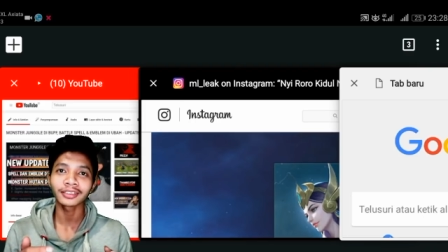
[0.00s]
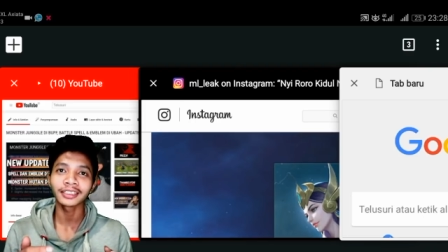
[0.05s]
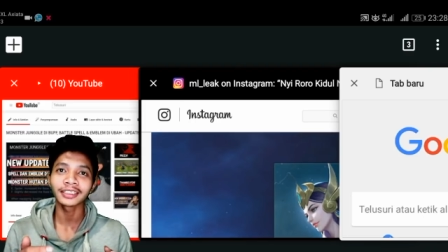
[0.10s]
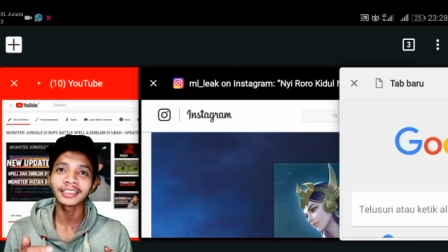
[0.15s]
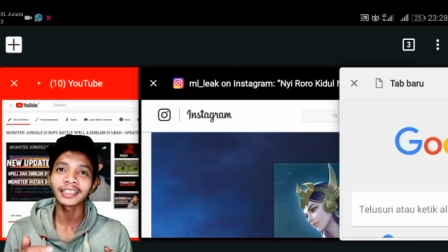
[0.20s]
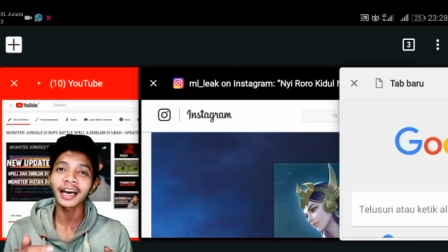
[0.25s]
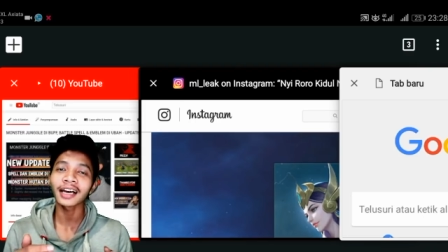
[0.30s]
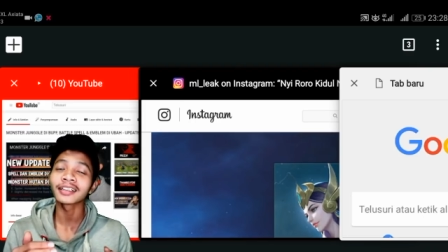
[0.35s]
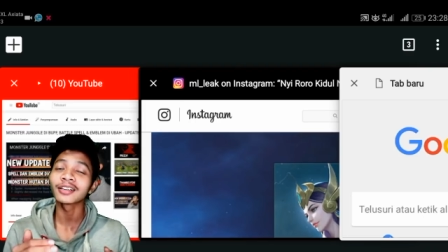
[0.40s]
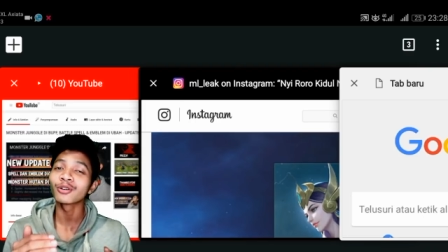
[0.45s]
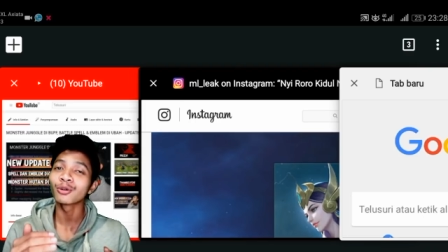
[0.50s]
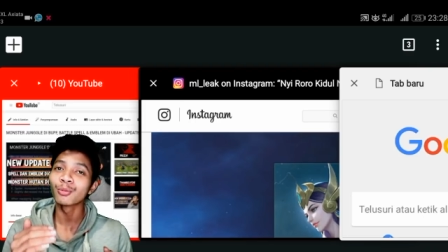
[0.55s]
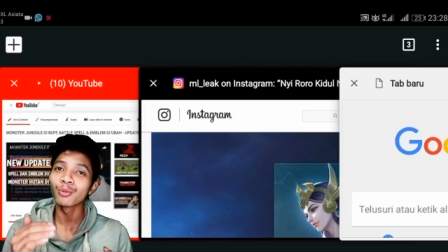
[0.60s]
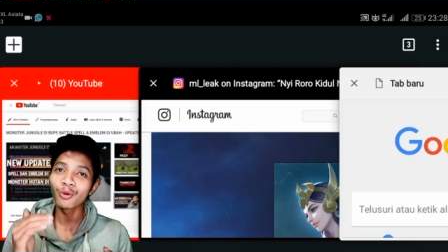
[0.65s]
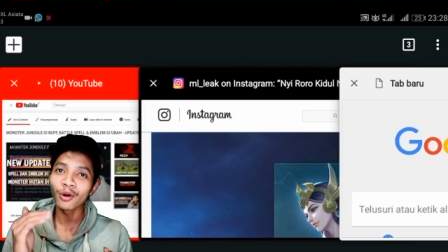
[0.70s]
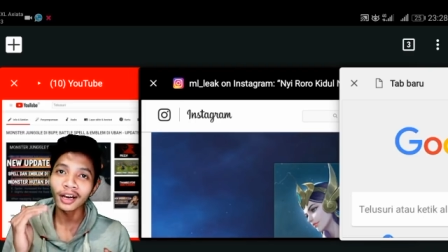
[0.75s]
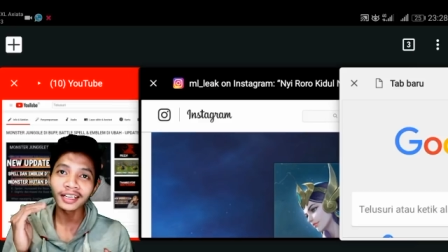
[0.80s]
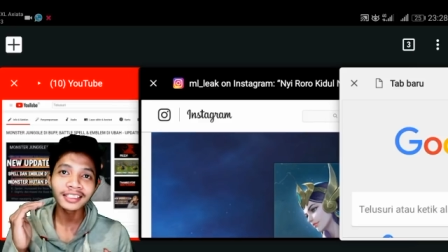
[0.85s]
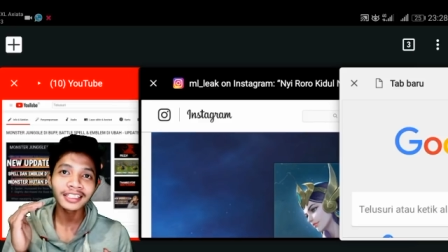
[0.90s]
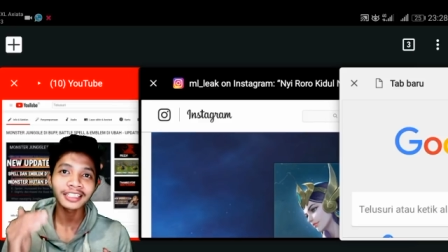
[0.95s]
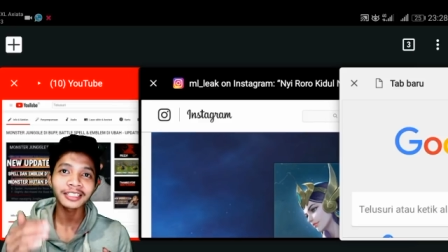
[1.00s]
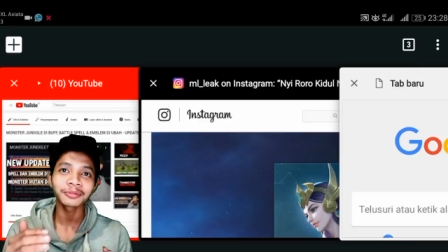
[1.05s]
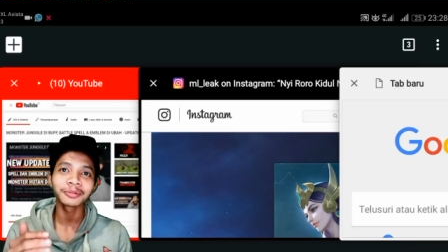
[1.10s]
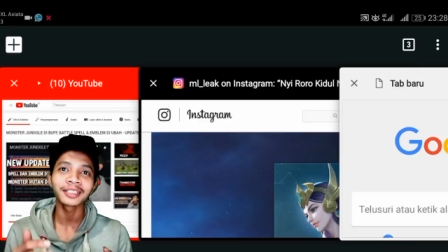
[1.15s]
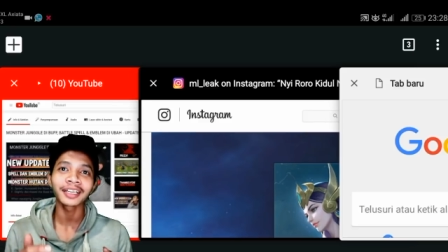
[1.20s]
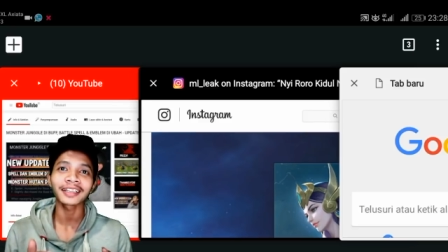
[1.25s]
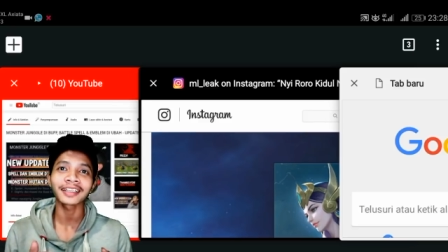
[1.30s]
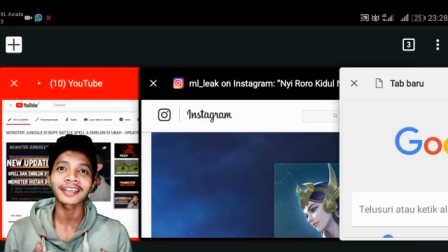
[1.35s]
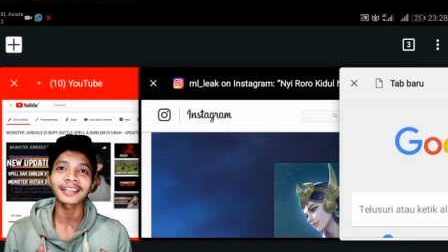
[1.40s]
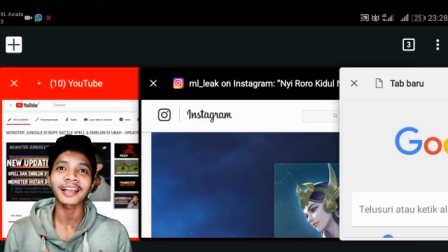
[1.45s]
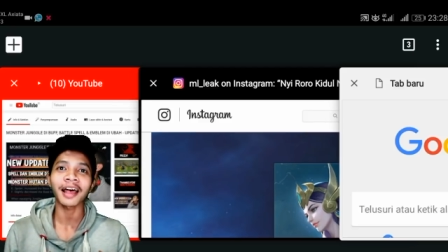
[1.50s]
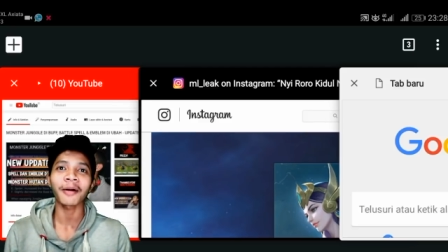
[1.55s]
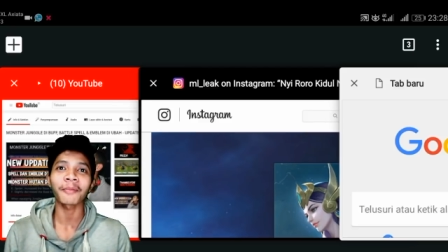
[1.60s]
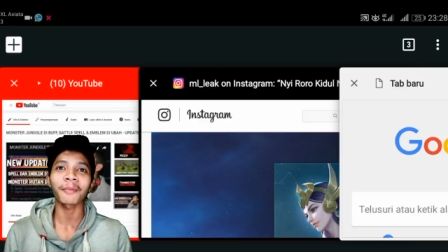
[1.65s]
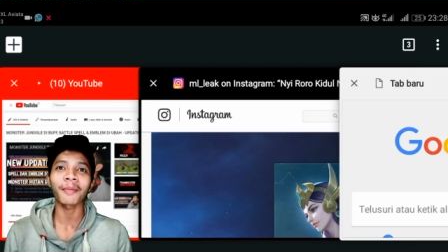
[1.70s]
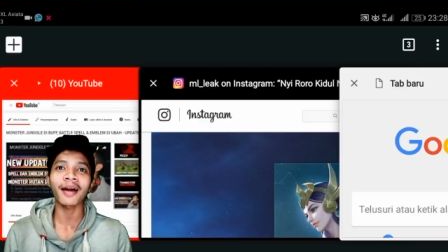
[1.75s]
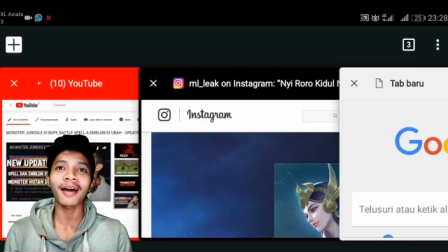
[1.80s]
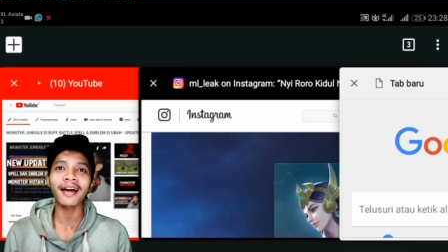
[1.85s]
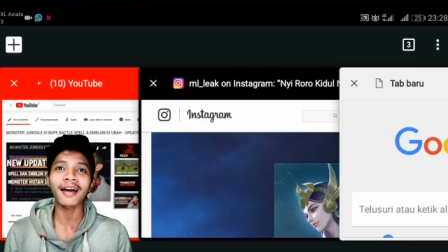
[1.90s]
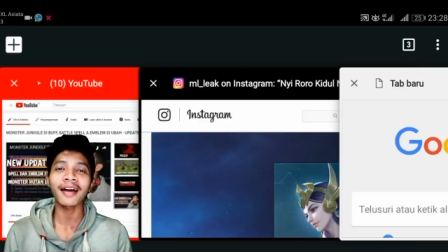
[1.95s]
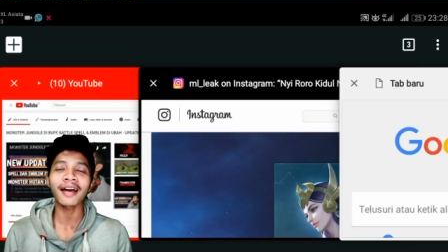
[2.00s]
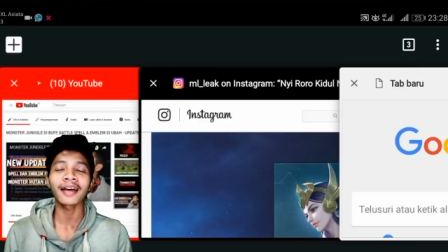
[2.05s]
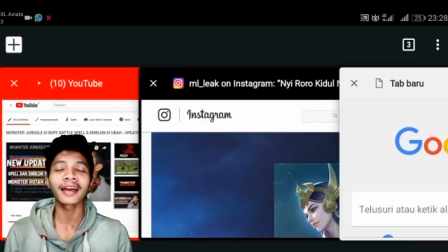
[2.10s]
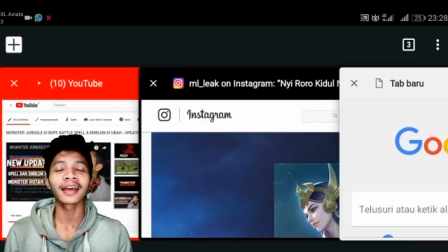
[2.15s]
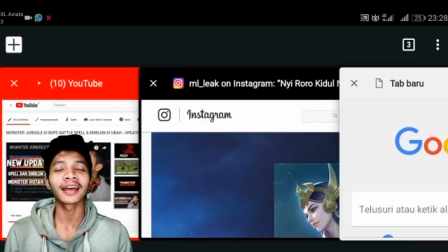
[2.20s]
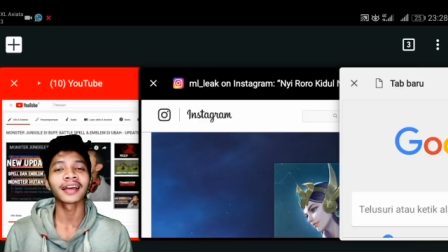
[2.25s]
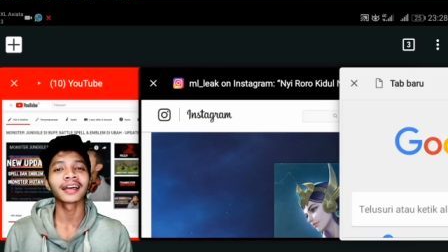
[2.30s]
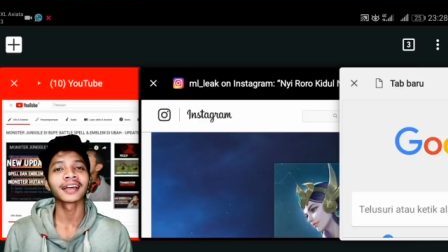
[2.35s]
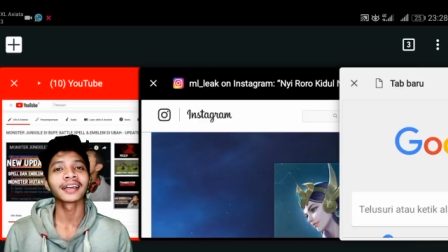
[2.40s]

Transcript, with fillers: jadi ada hubungannya sebenarnya sama